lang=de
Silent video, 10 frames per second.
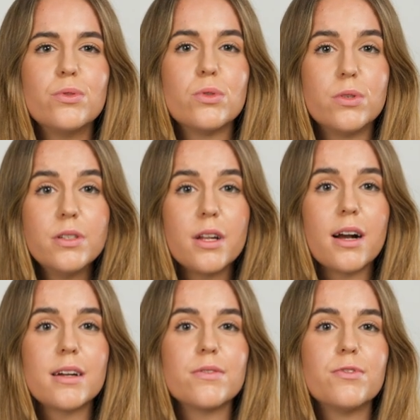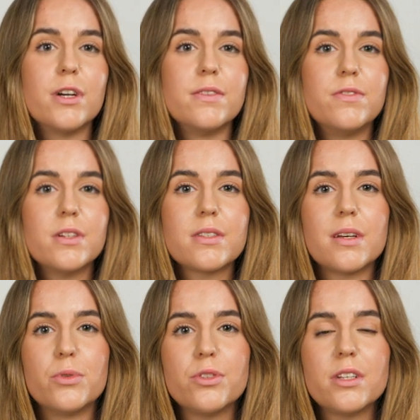Grundlagen für einen
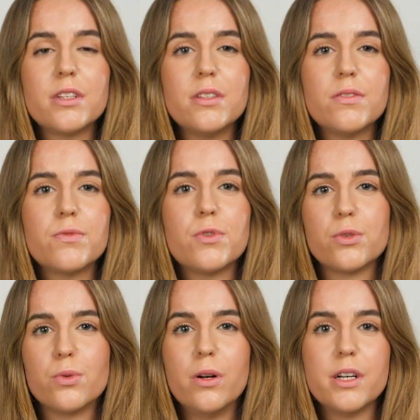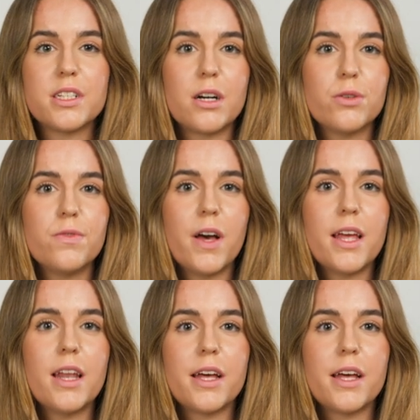wirksamen Unterricht von Ulrich Trautwein,